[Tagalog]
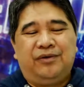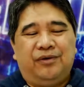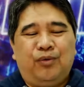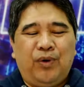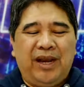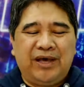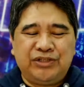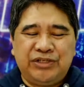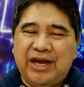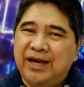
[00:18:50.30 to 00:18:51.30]
Wala
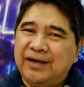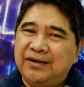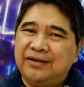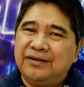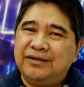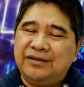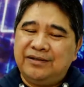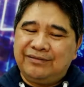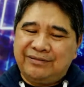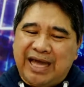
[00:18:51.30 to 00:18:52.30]
siyang
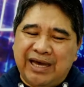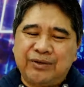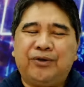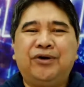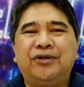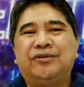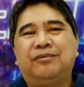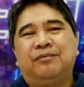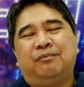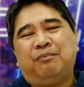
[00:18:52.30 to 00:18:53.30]
takot